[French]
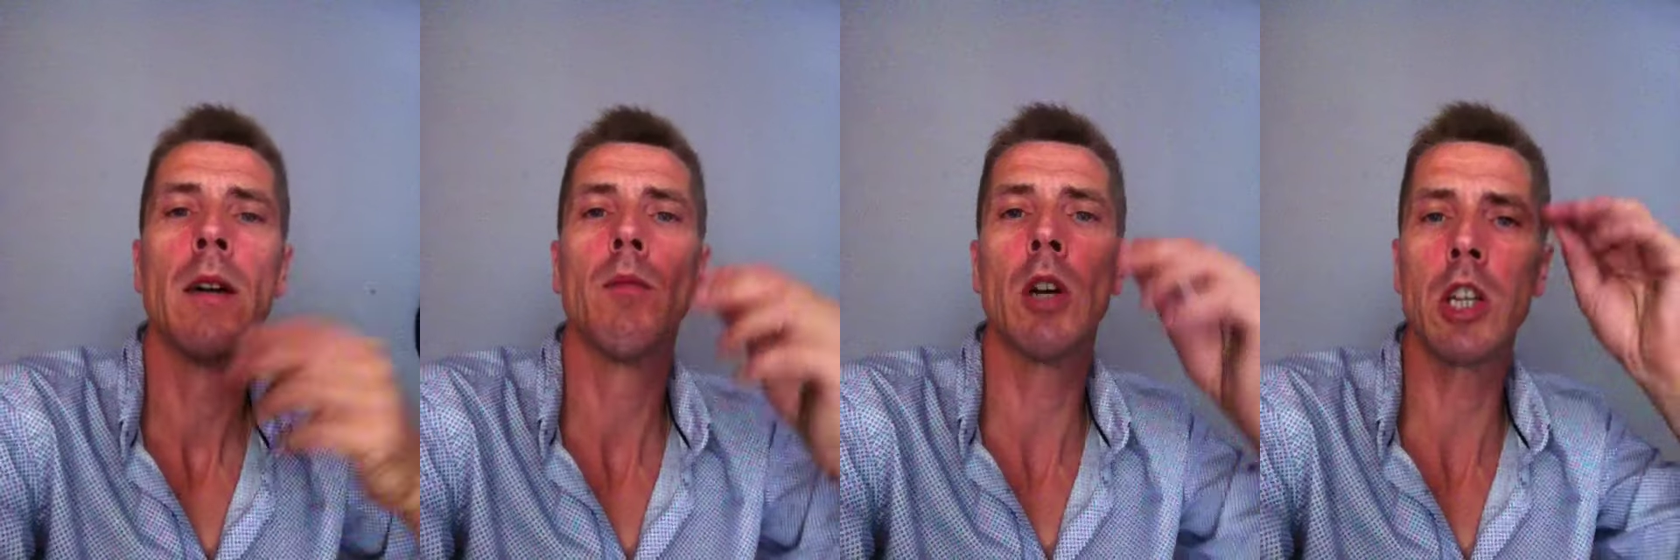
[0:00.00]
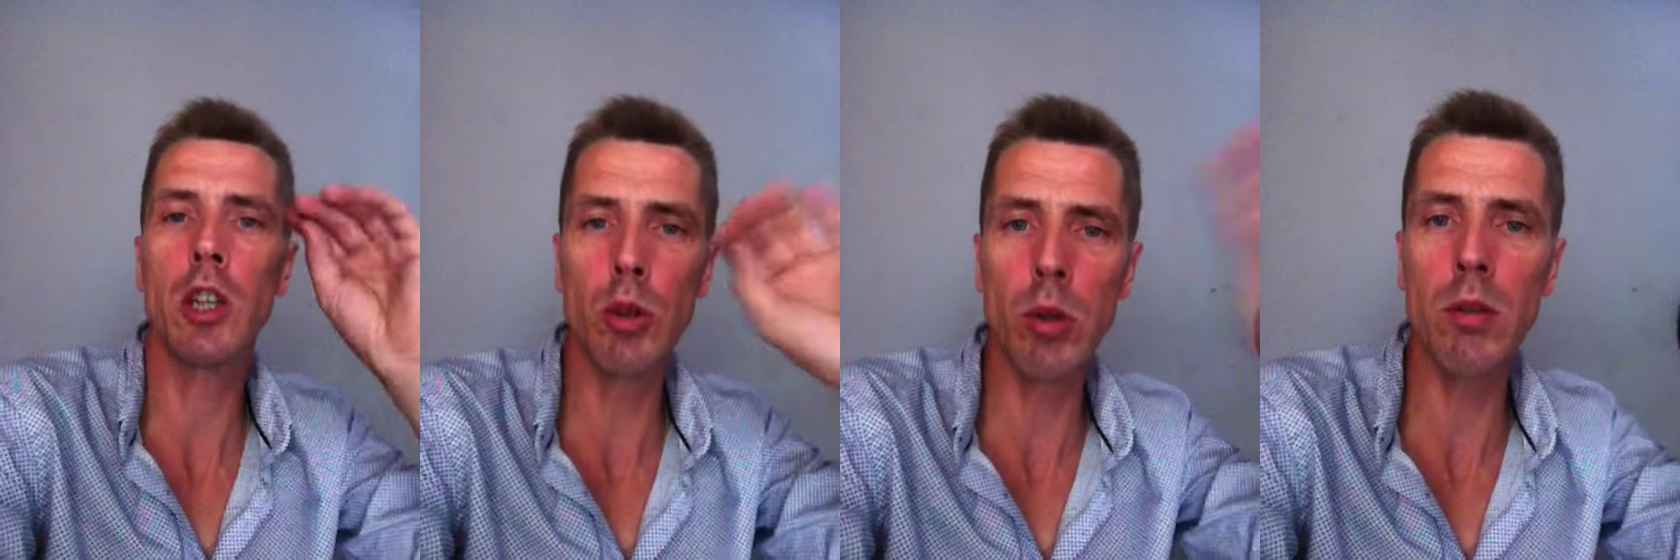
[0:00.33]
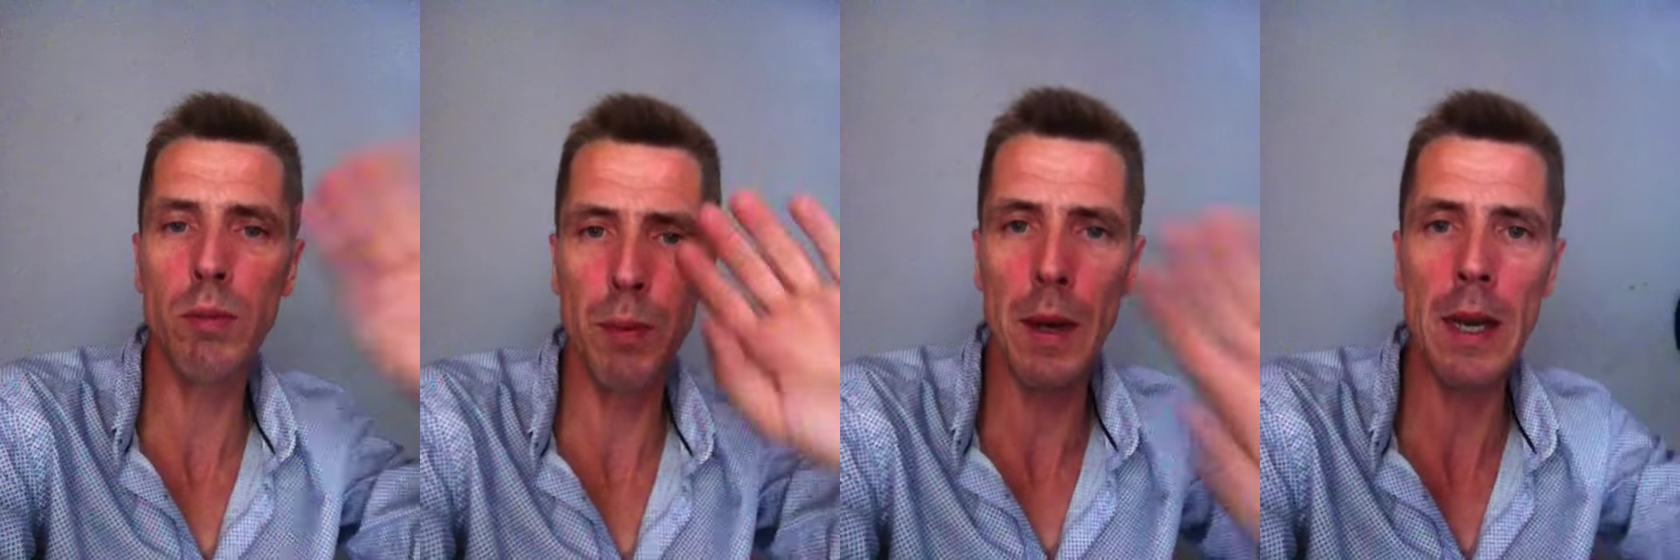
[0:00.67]
Moi, j'ai
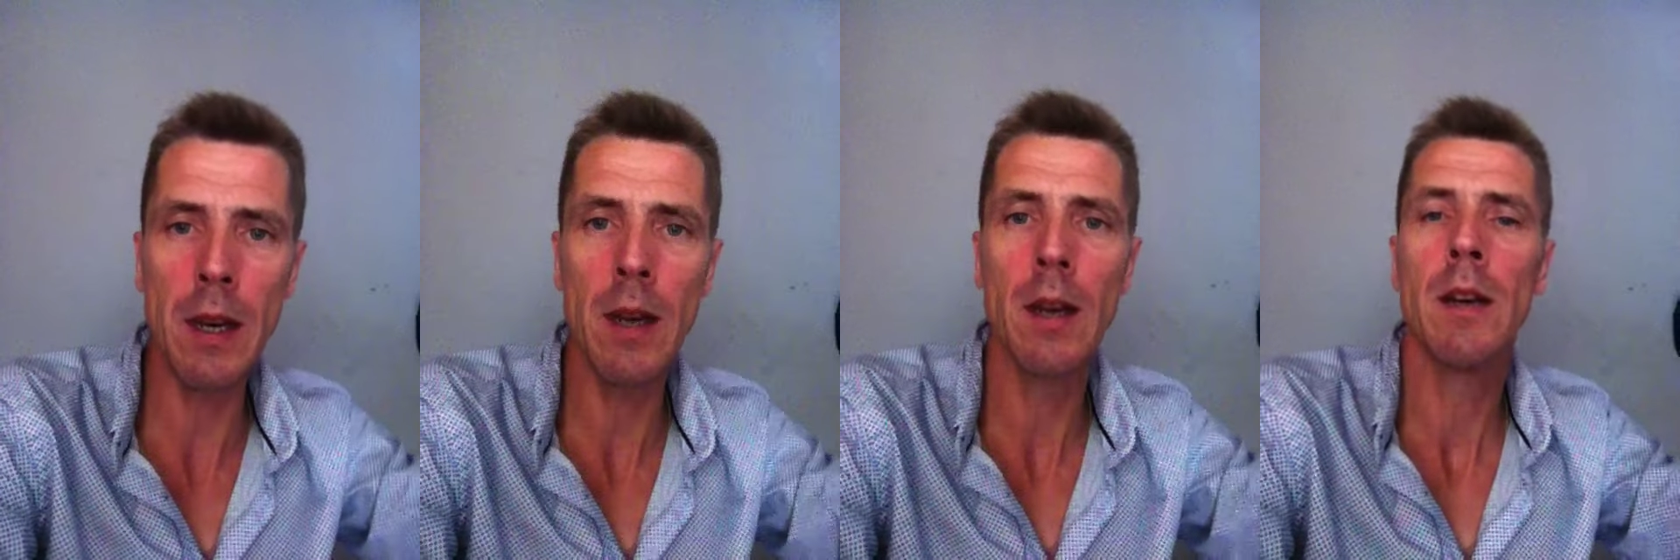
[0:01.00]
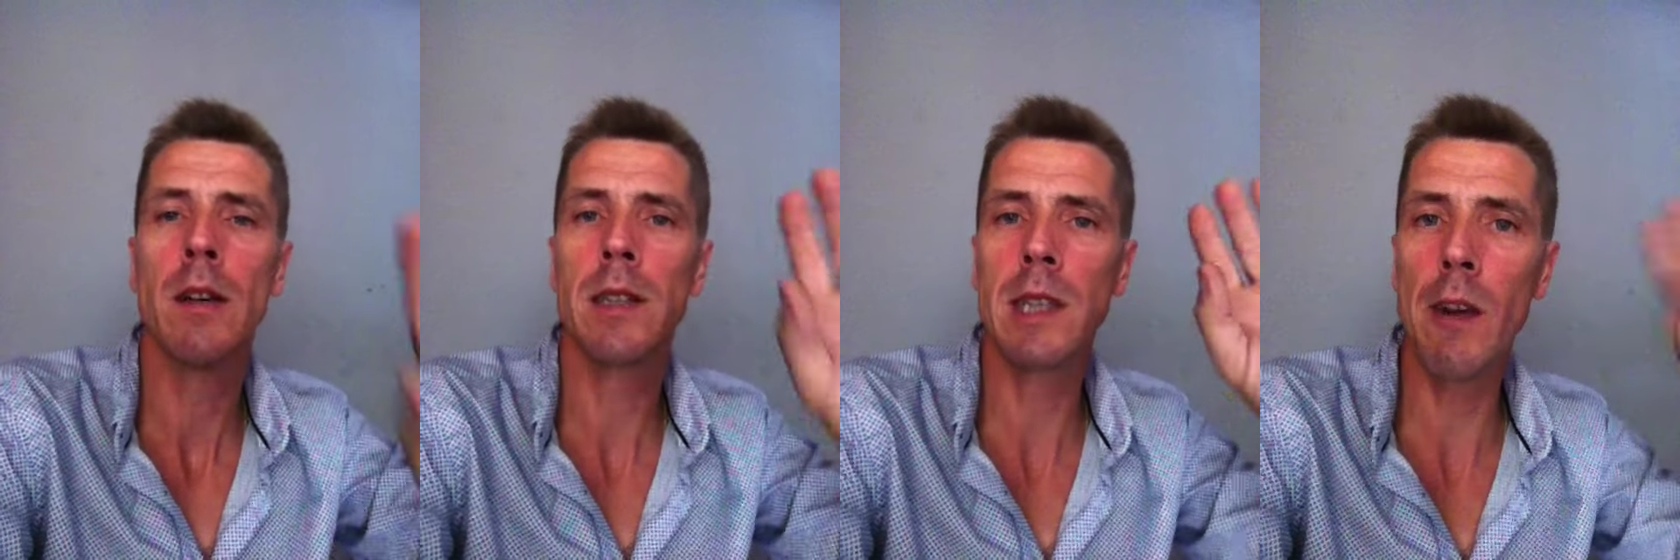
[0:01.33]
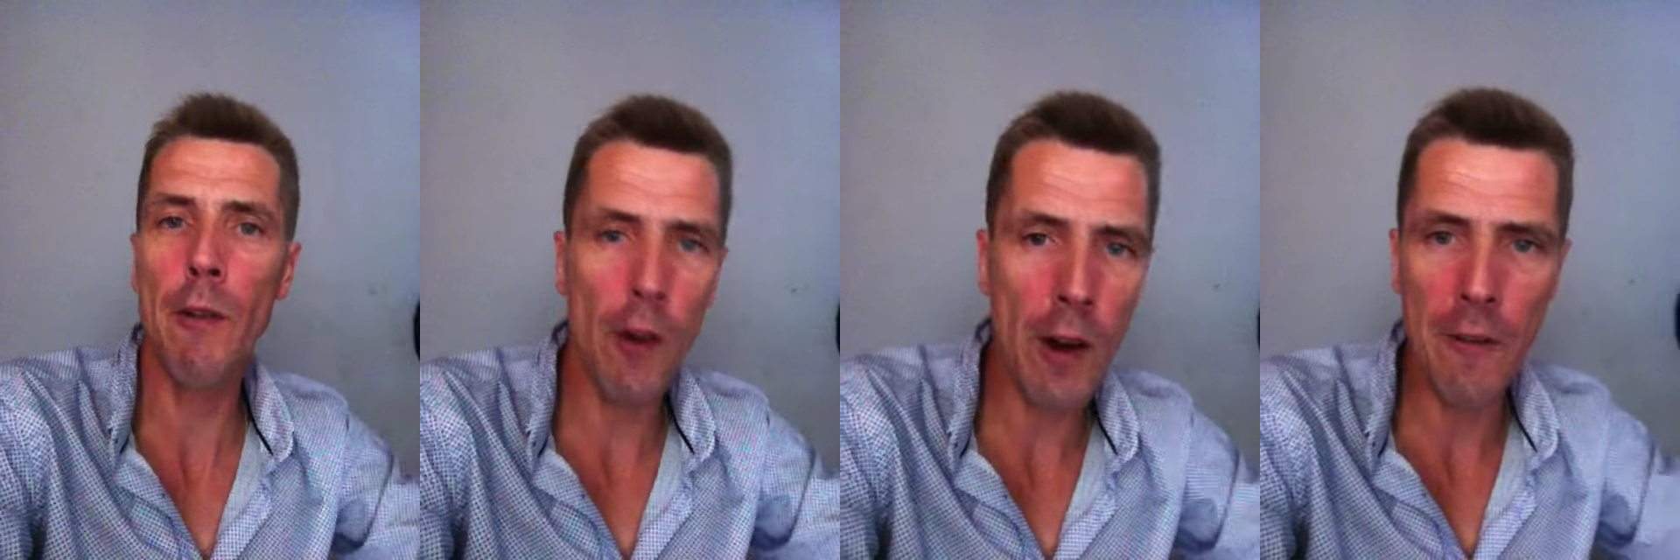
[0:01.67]
juste fait ce
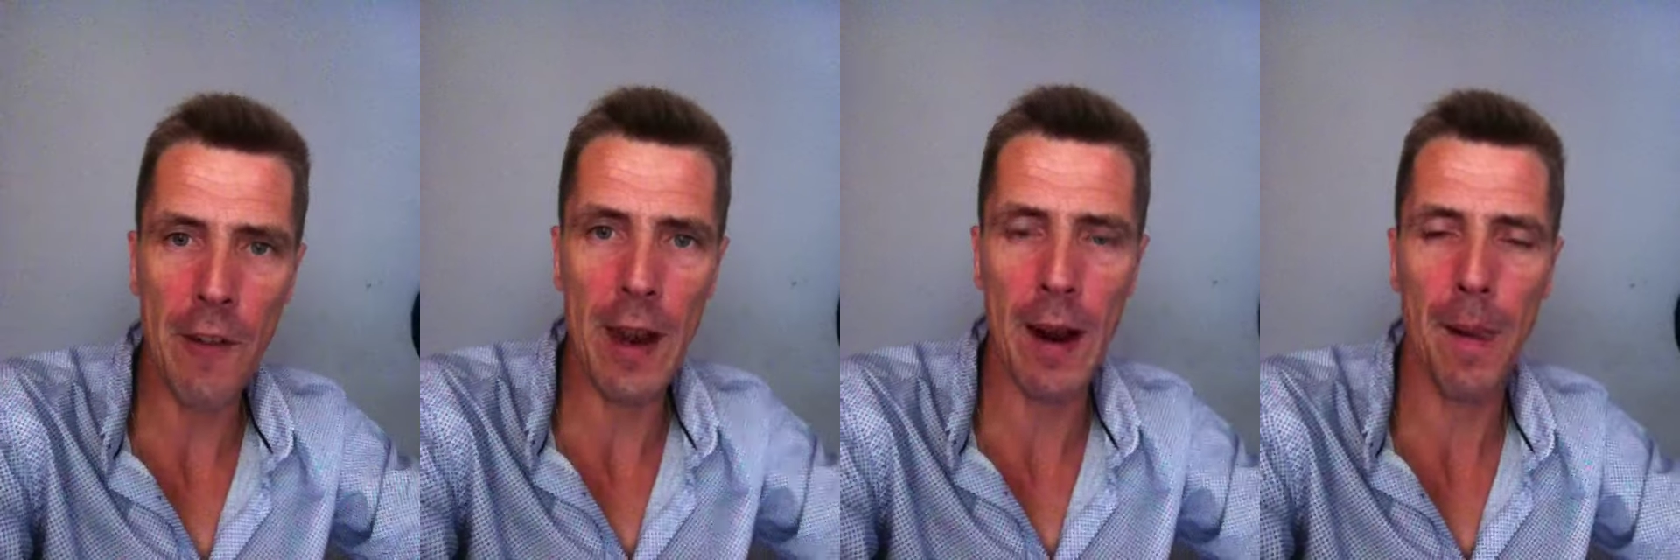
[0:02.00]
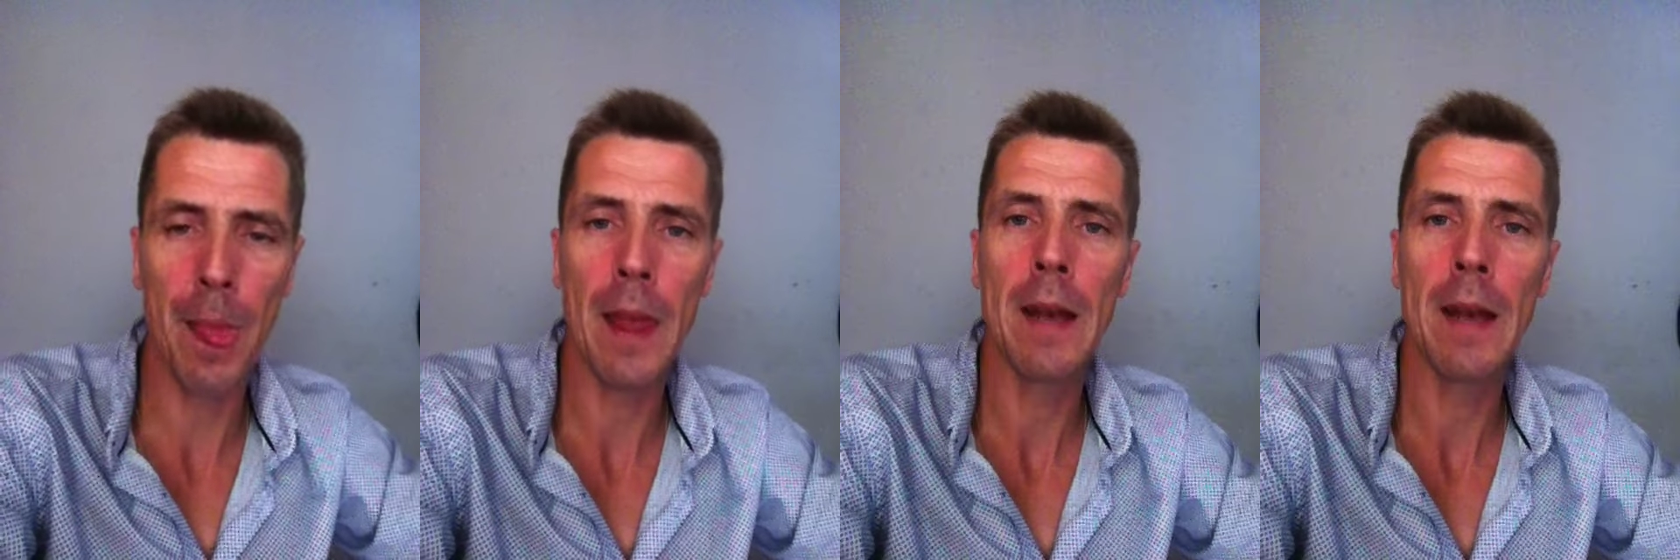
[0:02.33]
qu'il fallait faire.